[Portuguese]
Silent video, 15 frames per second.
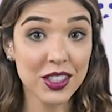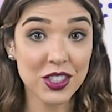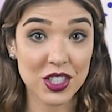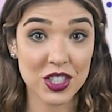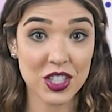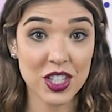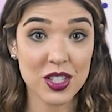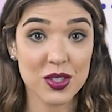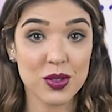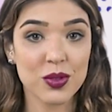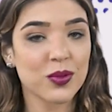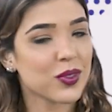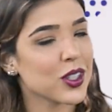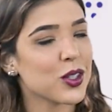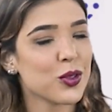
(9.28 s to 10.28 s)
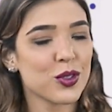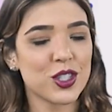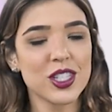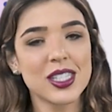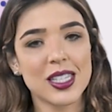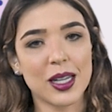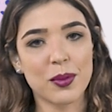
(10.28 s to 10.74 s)
Antes disso, o
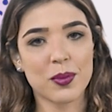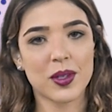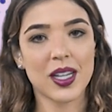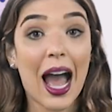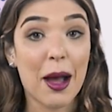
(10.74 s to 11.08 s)
de sempre.